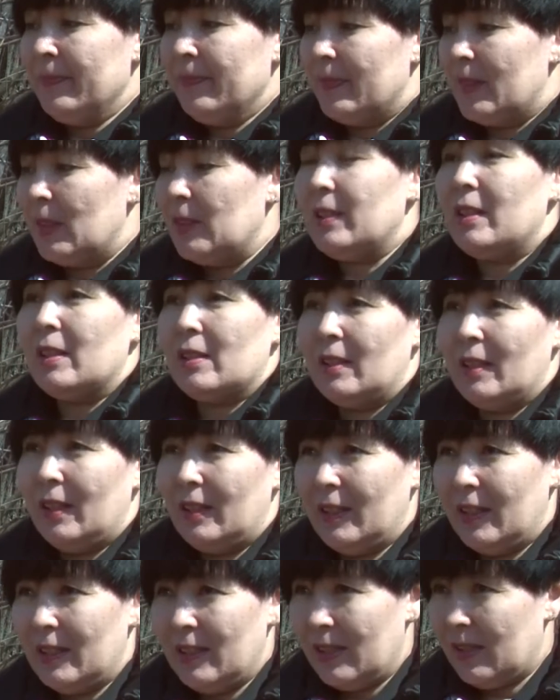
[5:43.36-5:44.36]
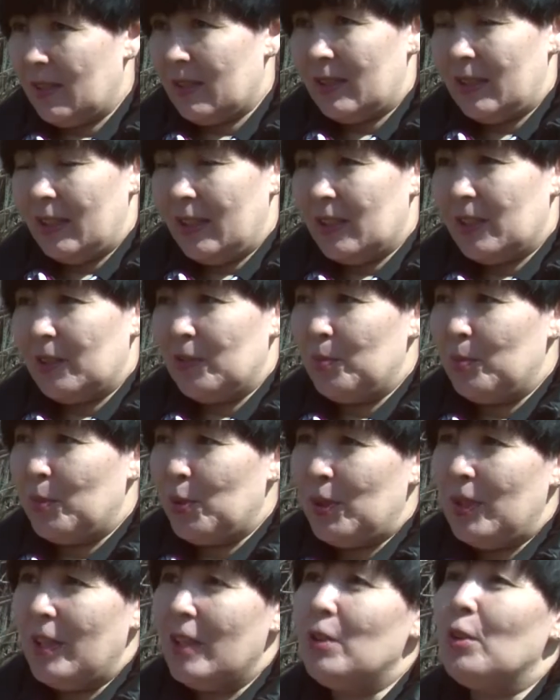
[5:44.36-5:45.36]
Естественно, она не состоится в
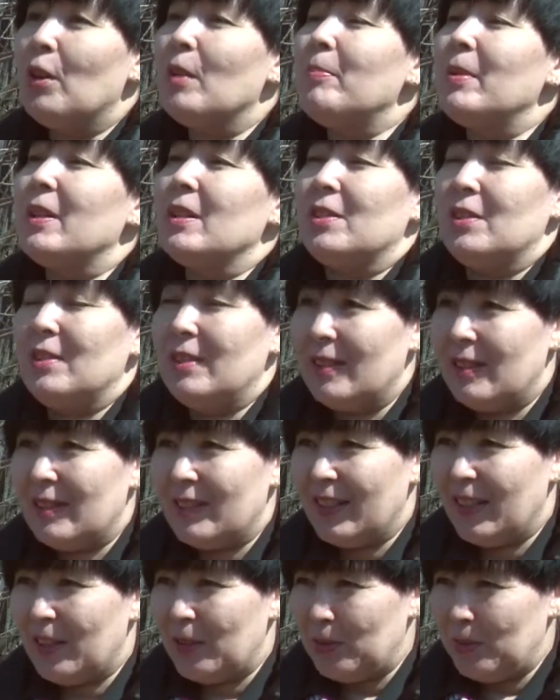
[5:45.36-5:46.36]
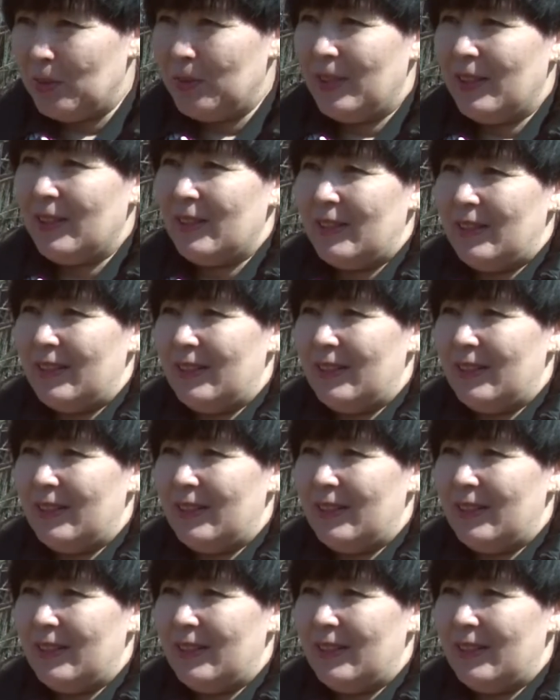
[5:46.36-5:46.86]
музее, но опять же дети готовились,